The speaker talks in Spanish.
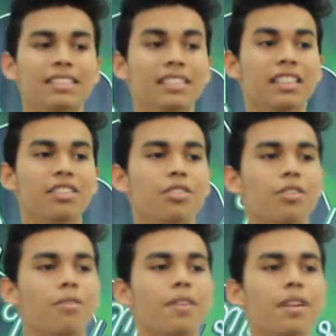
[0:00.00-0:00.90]
Sin ti yo
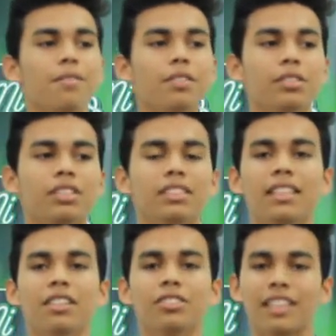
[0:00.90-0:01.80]
no vivo. Sin
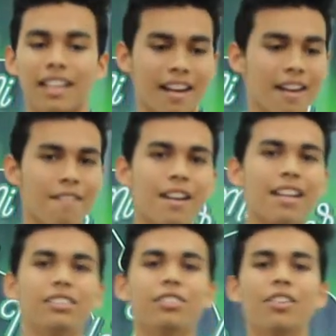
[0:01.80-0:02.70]
ti no se escribe
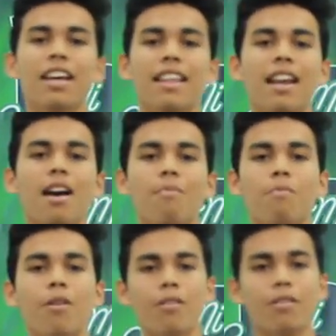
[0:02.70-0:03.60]
la historia del
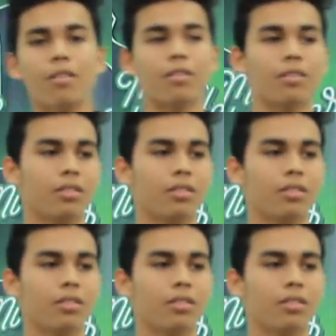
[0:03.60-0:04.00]
amor.